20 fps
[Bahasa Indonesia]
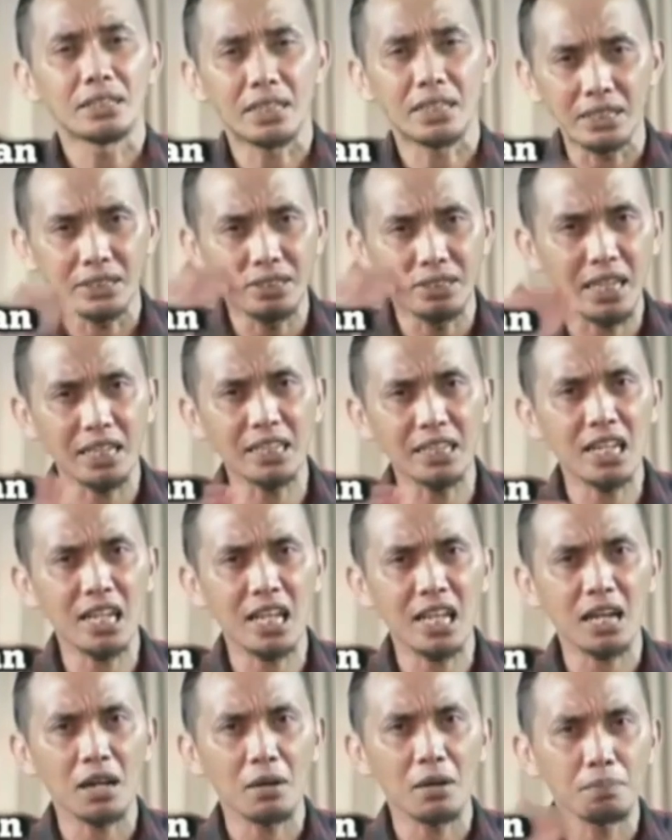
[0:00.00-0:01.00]
dan
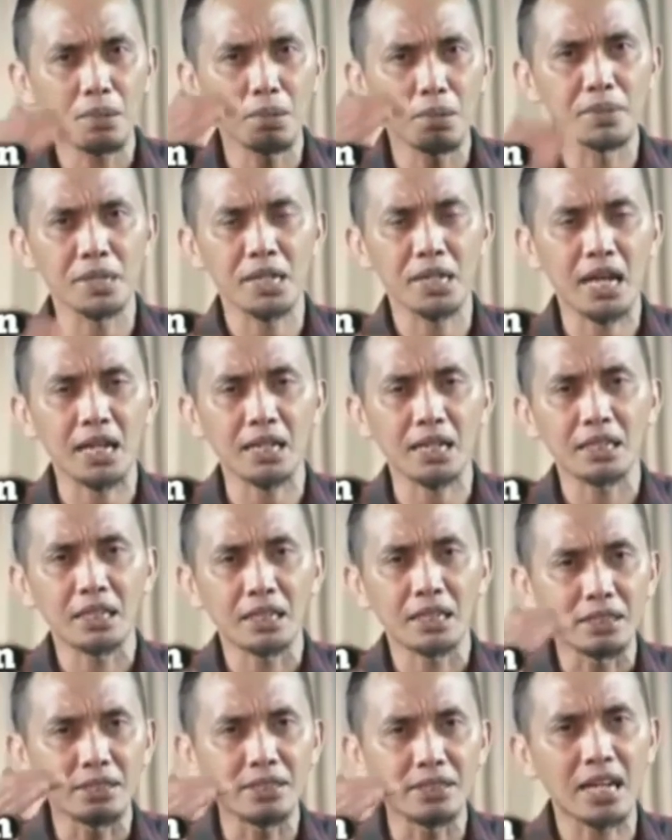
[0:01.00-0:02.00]
jadilah pemenang
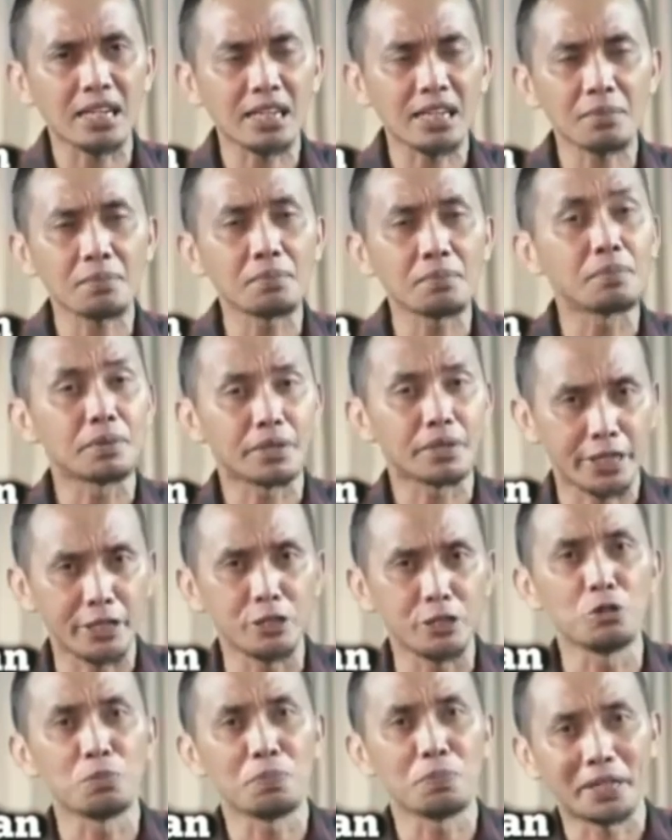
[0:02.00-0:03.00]
dalam
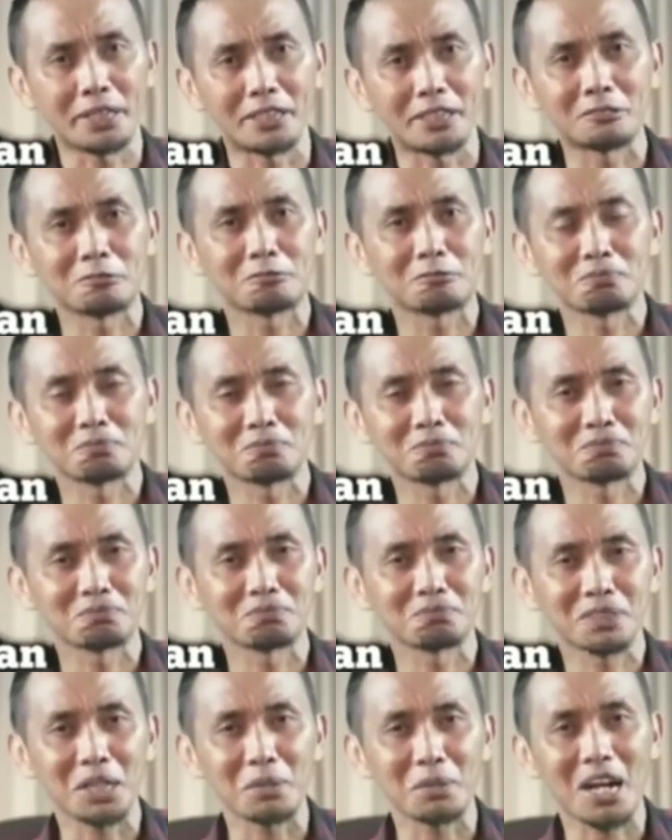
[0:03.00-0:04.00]
kehidupan.
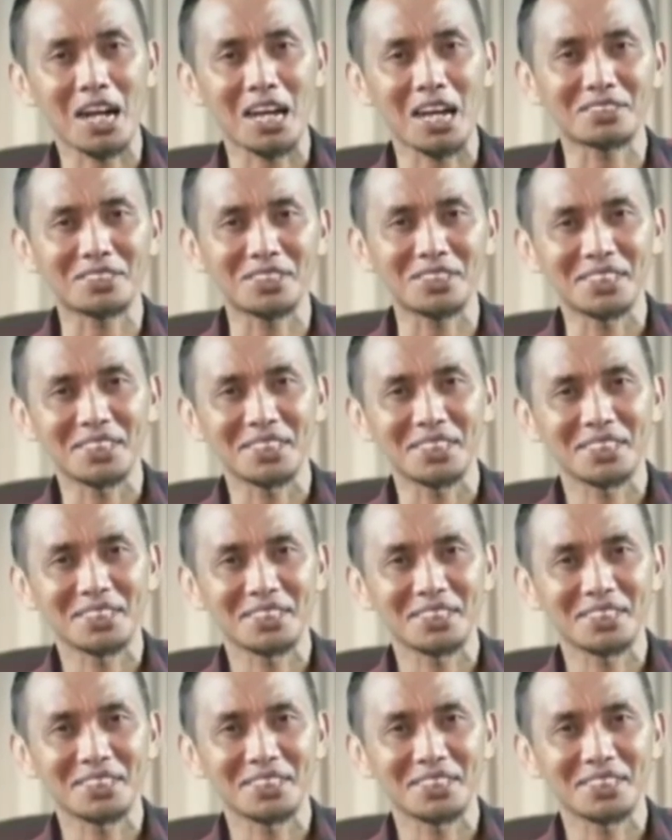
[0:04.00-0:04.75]
Terima kasih.